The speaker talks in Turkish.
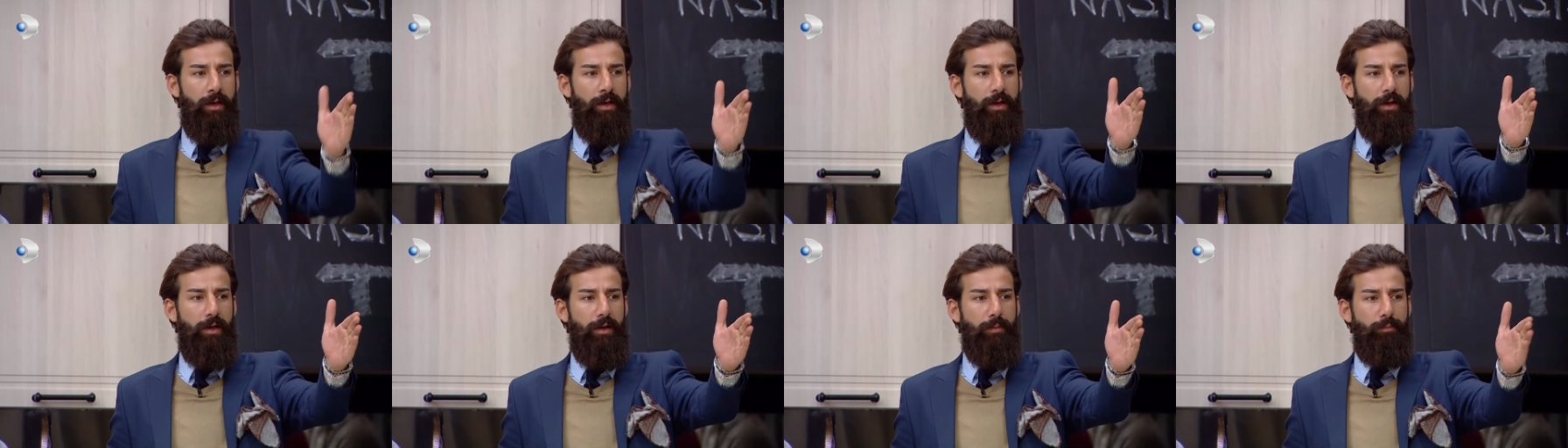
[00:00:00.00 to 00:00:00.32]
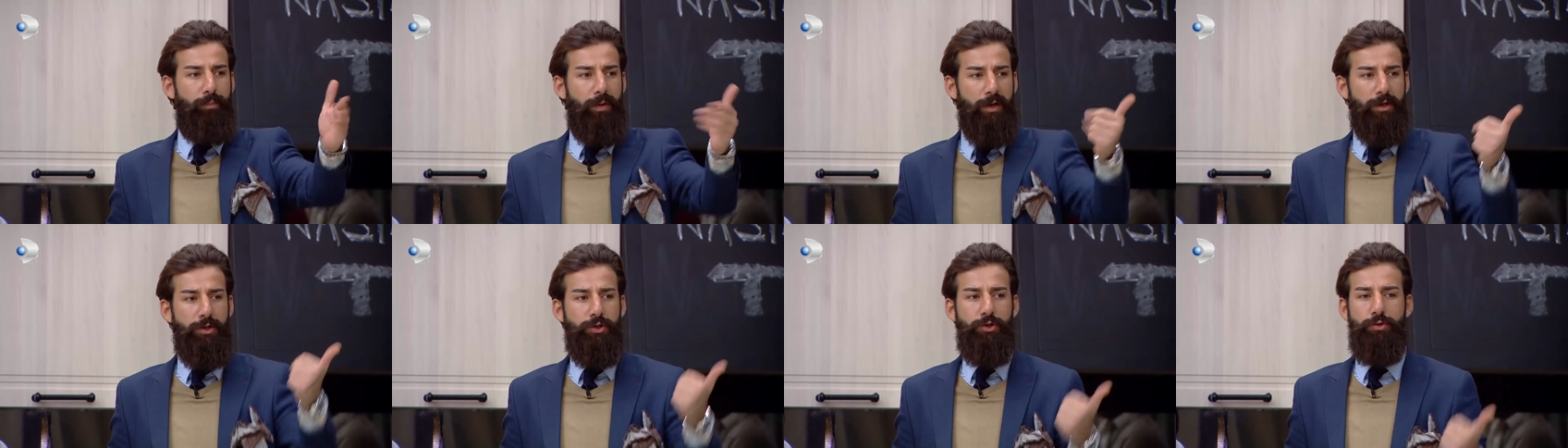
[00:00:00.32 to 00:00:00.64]
e,
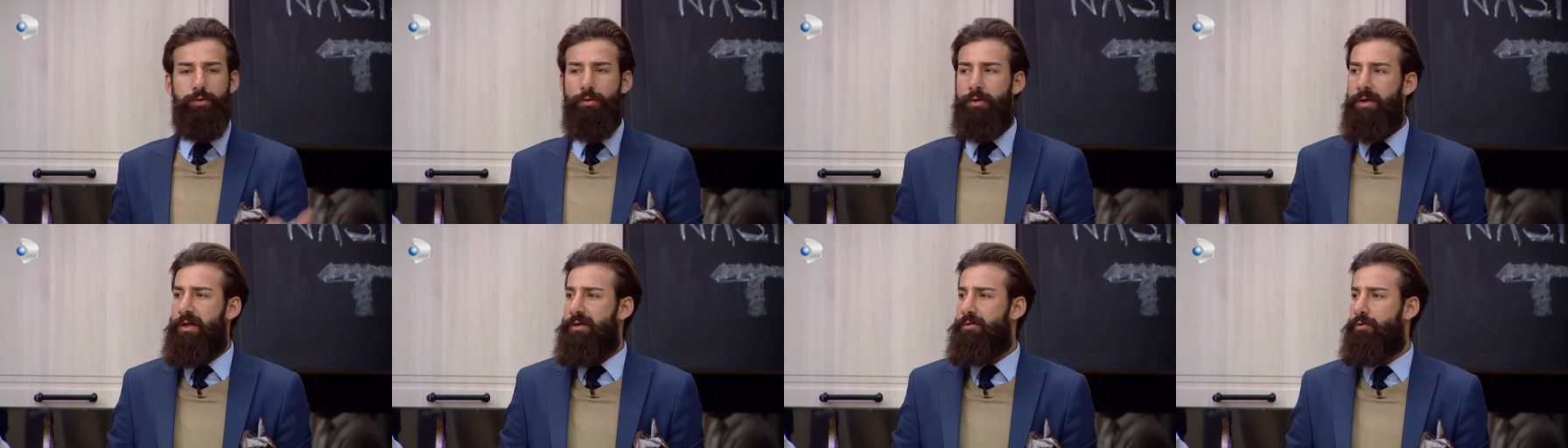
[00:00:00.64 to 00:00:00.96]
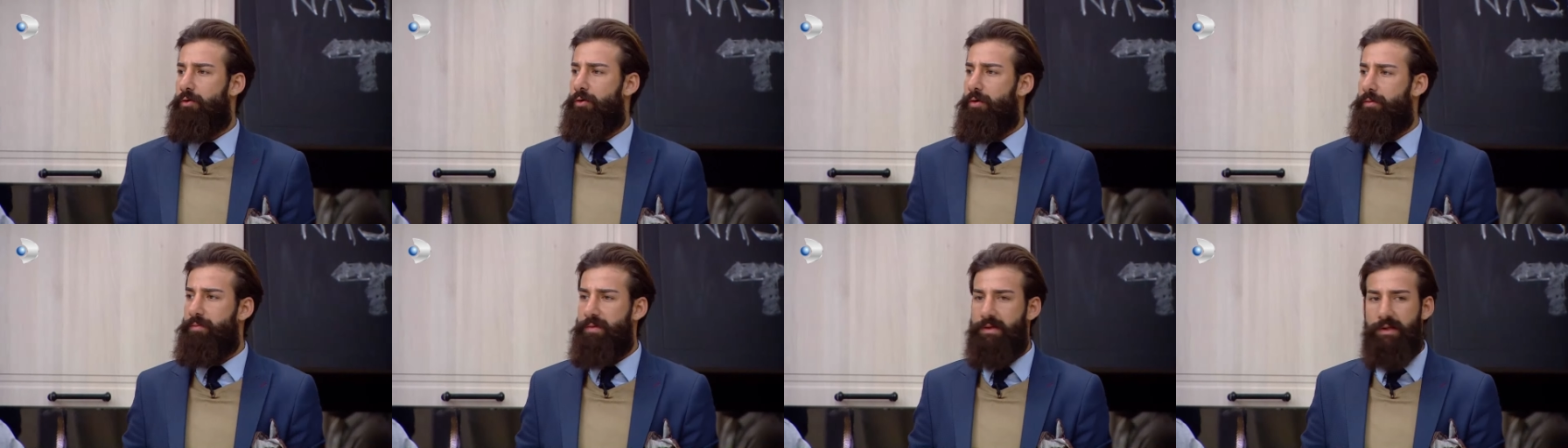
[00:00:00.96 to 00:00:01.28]
Barış'la olan
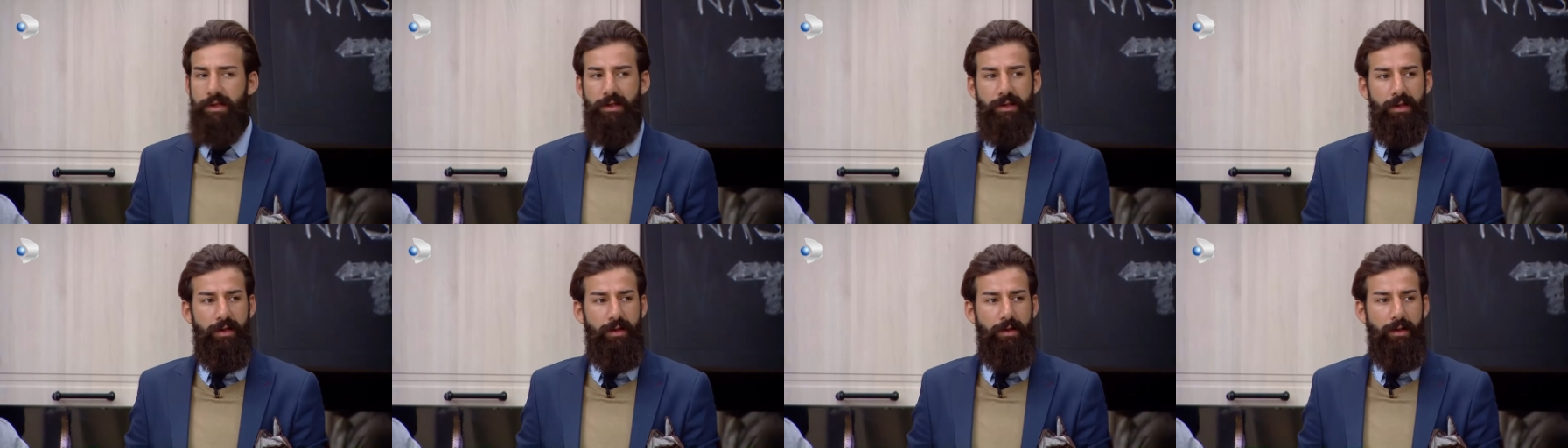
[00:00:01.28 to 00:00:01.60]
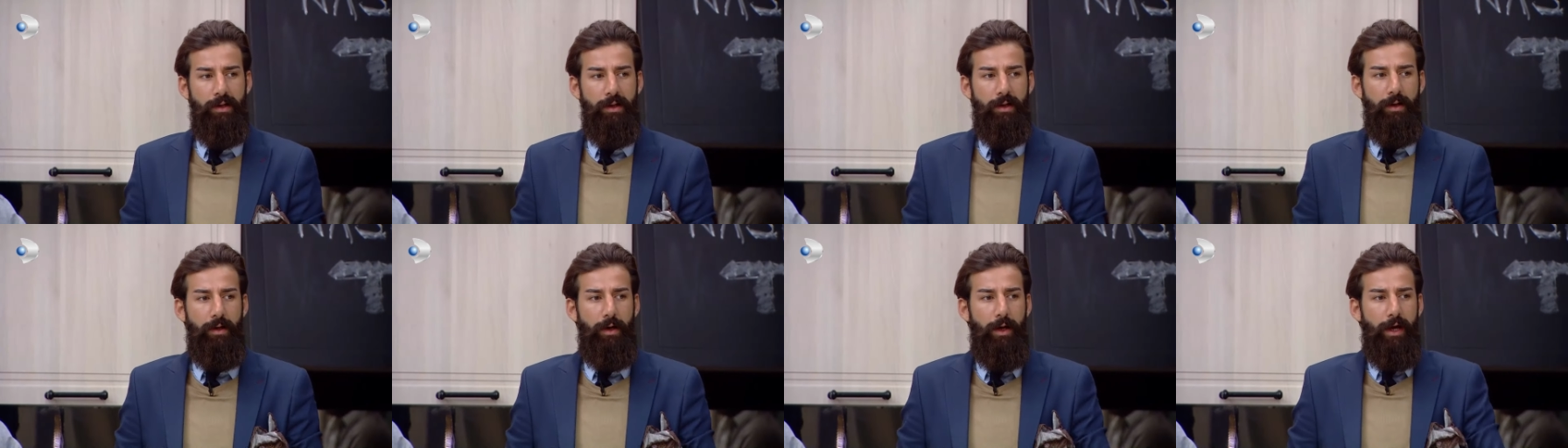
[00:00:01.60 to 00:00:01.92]
döneminde de
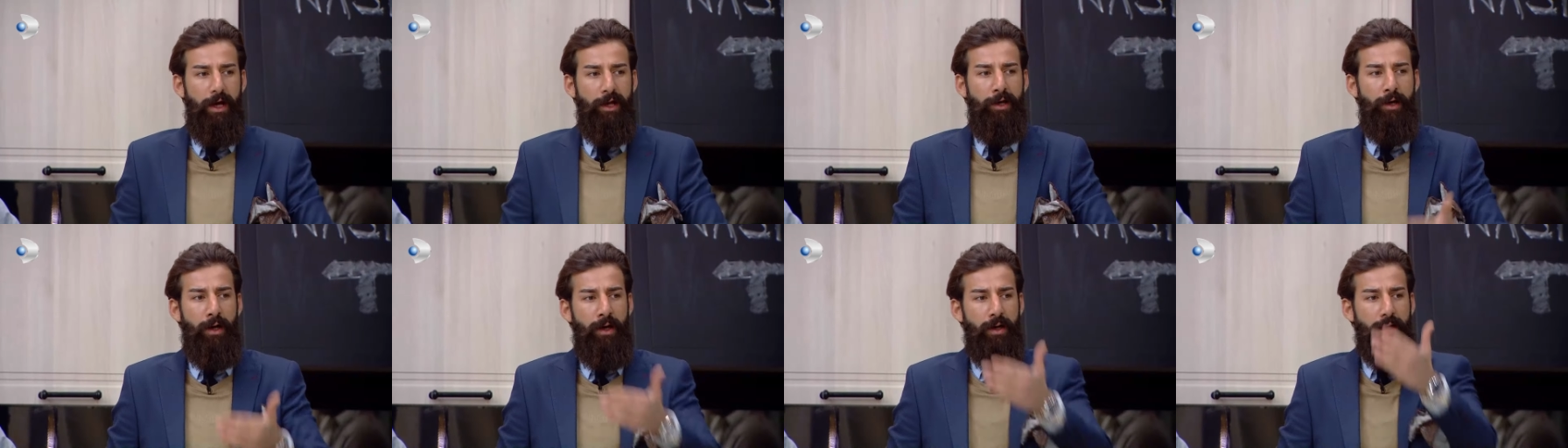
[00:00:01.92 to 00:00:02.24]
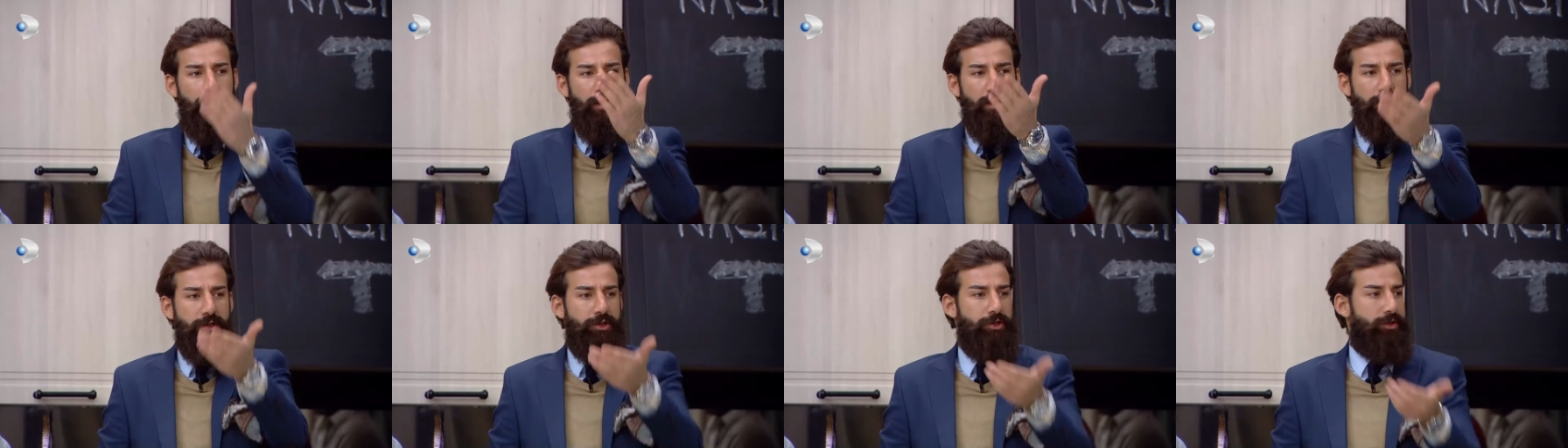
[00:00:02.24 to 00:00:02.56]
en ağır
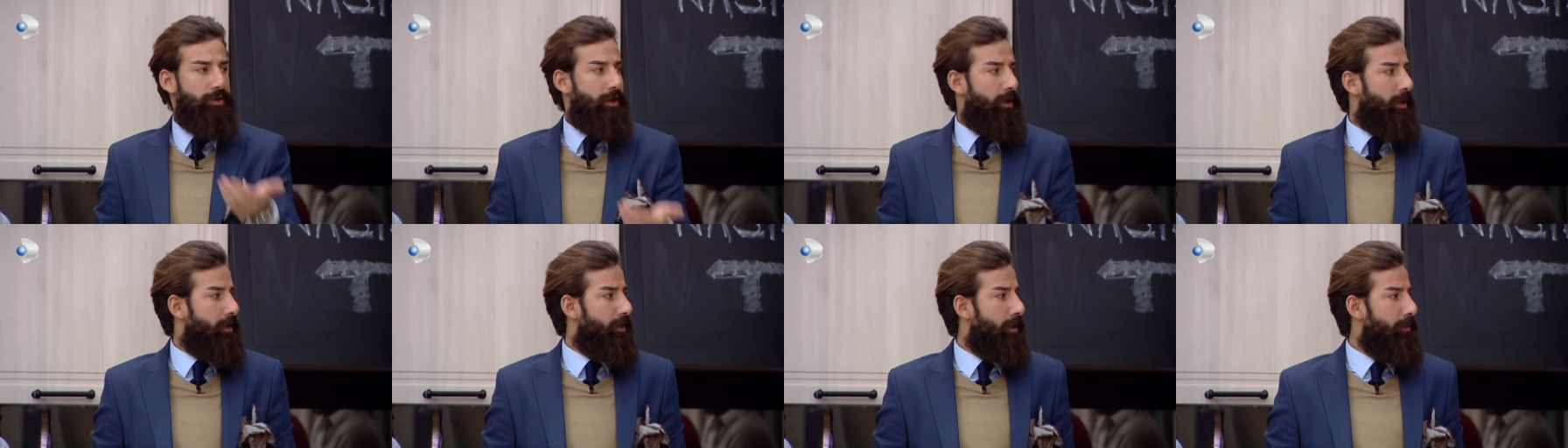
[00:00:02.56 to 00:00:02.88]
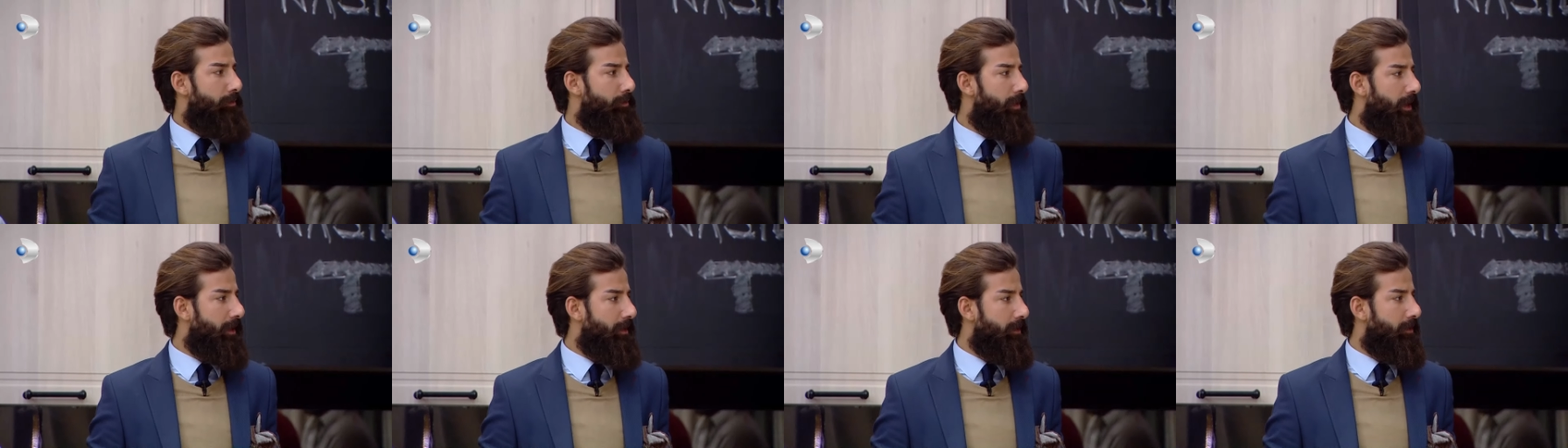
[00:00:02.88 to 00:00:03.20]
eleştiren adam
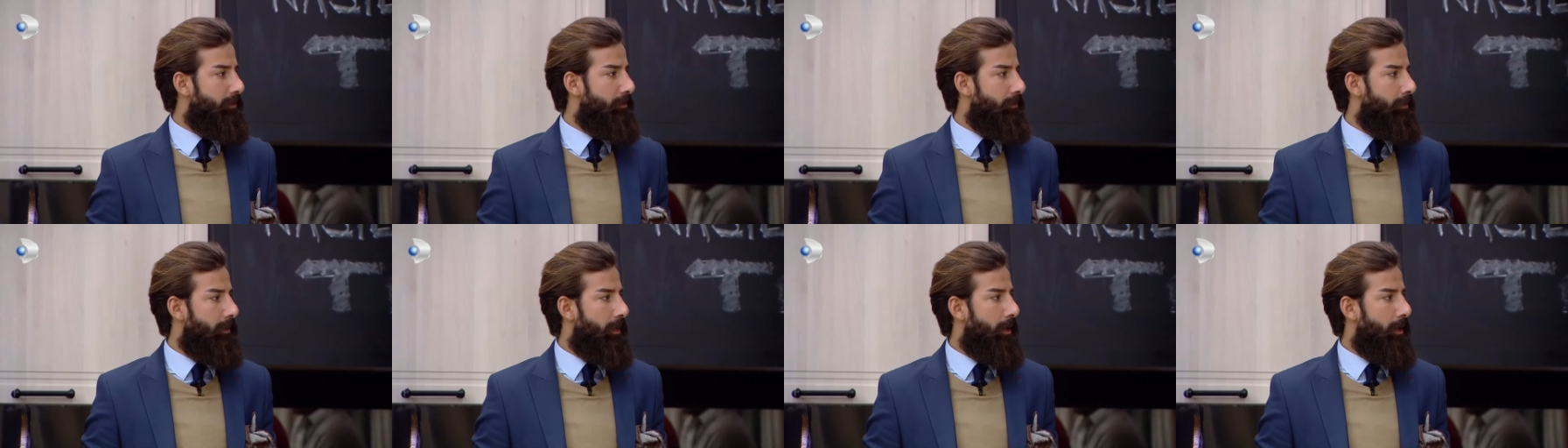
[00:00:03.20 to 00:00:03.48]
bendim.